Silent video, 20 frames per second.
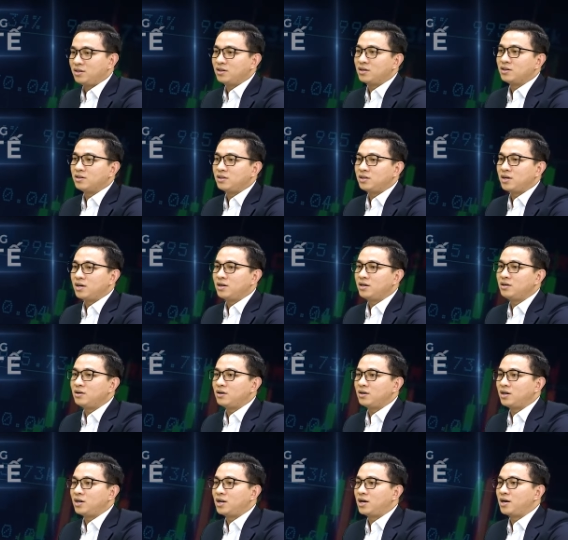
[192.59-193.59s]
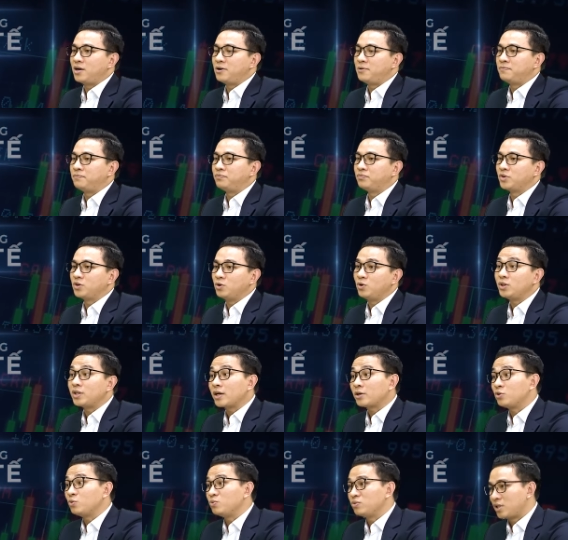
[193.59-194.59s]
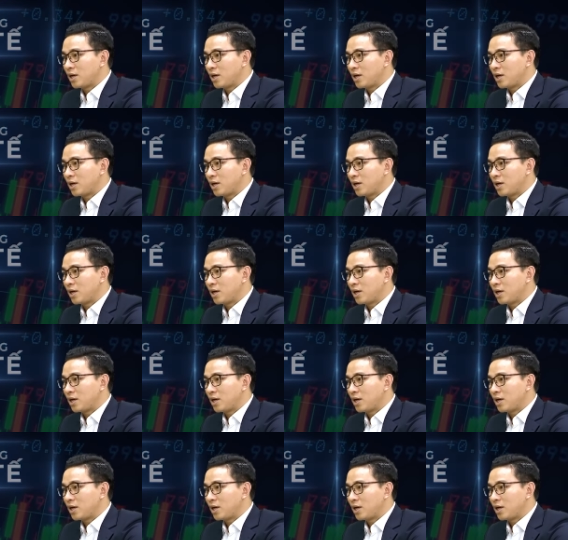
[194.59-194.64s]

cơ chế gọi là đối tác trung